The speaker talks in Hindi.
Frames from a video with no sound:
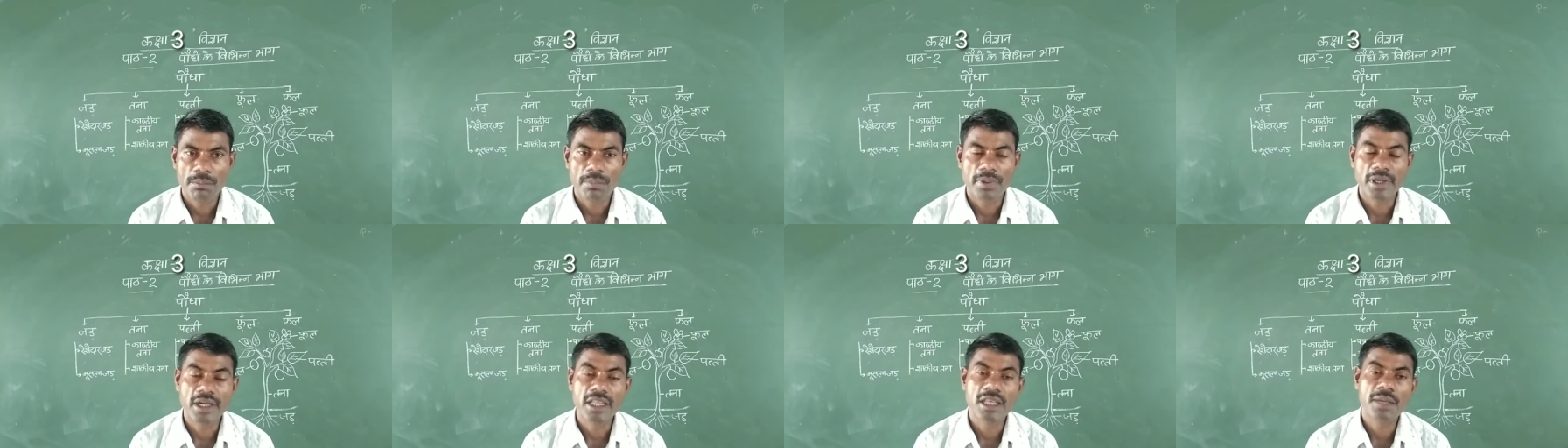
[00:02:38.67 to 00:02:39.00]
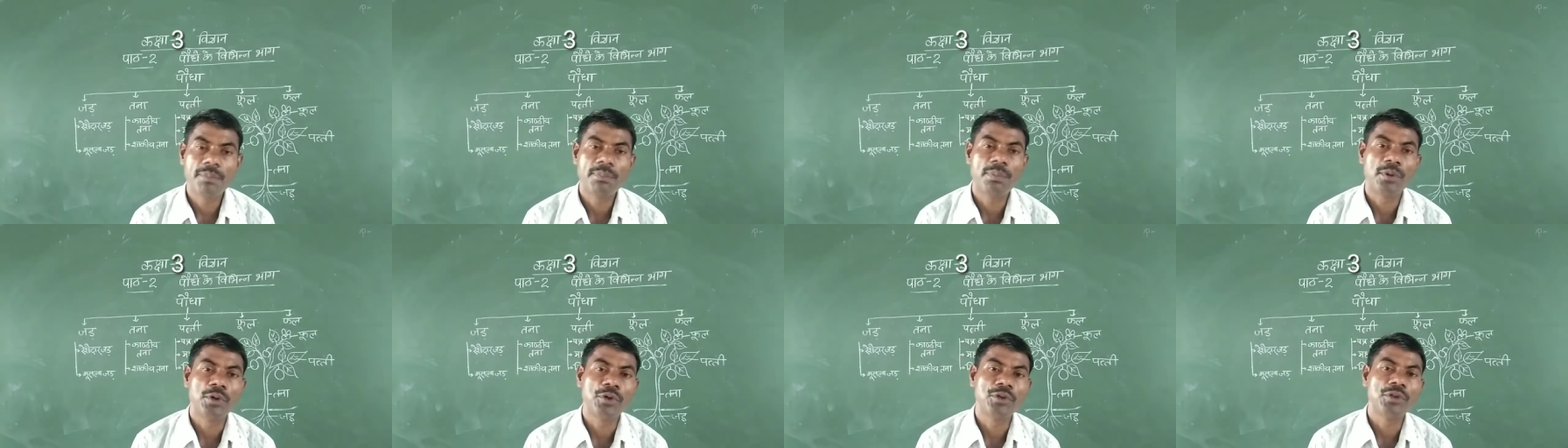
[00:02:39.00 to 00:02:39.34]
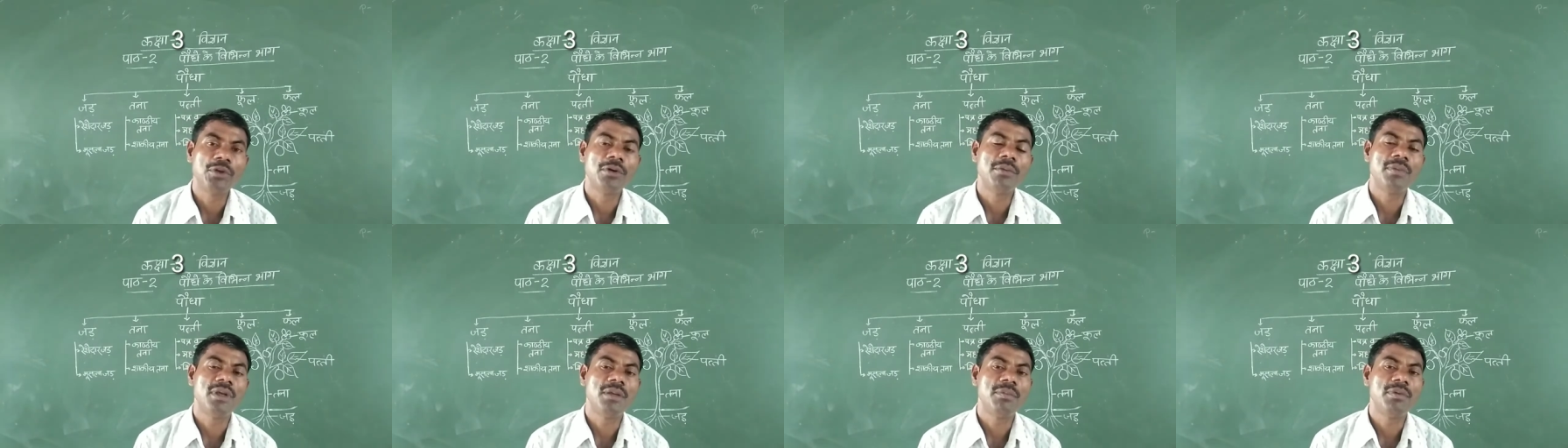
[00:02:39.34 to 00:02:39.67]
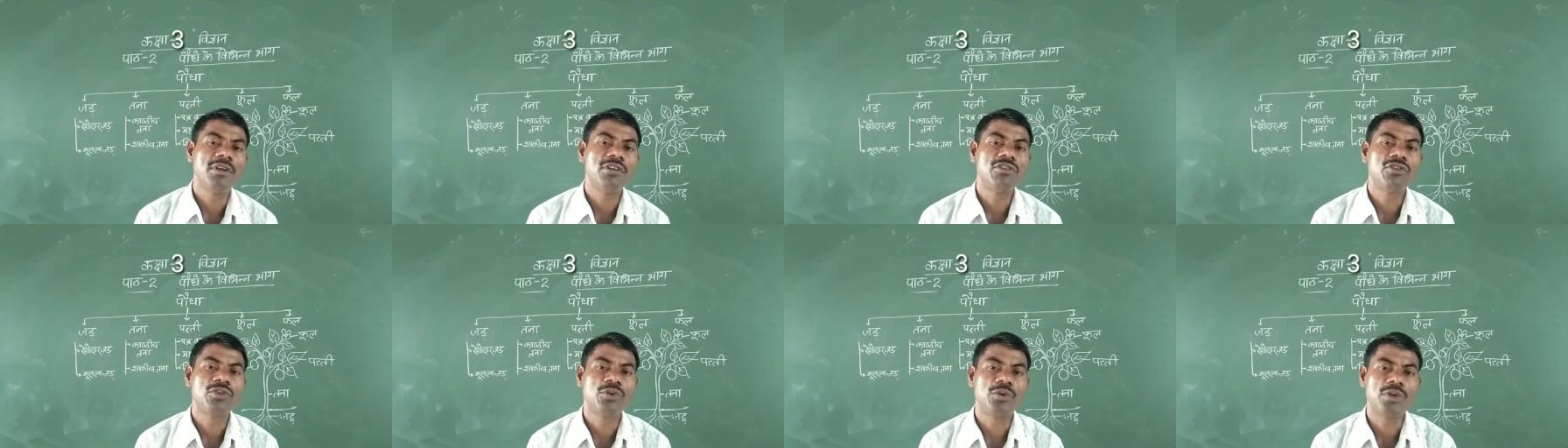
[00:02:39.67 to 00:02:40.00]
बड़े पौधों में
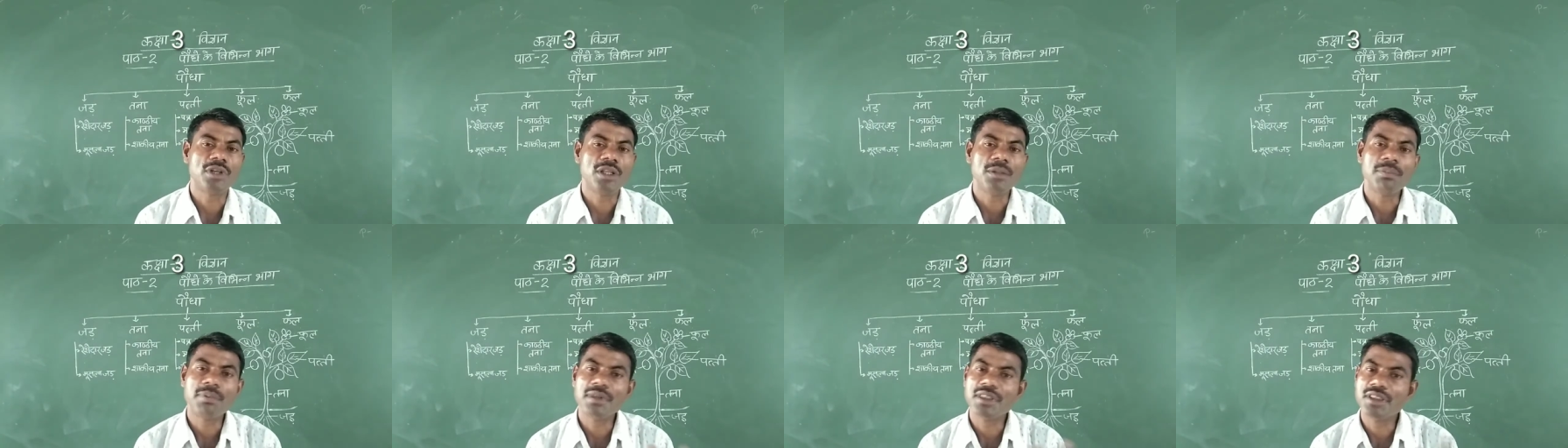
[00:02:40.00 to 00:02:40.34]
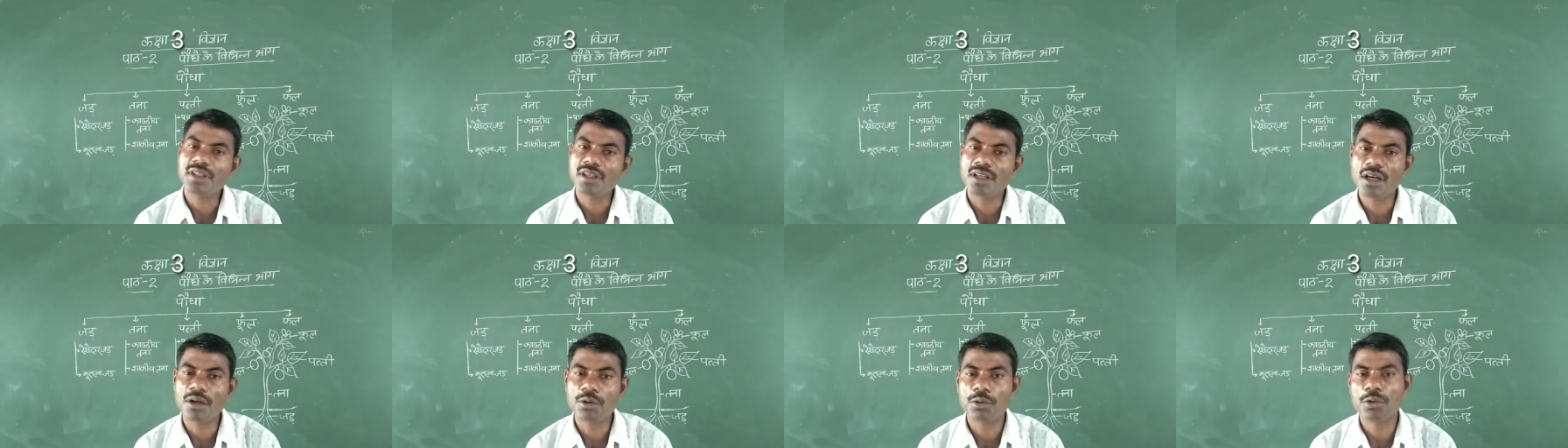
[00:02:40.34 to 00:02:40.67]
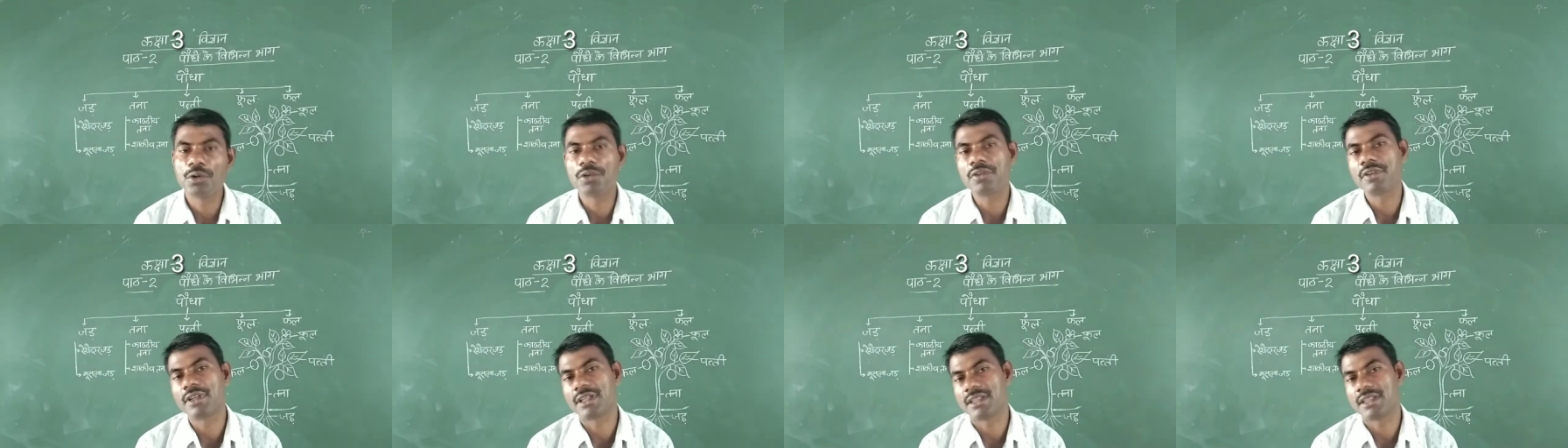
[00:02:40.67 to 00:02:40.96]
भी छोटी पत्तियाँ हो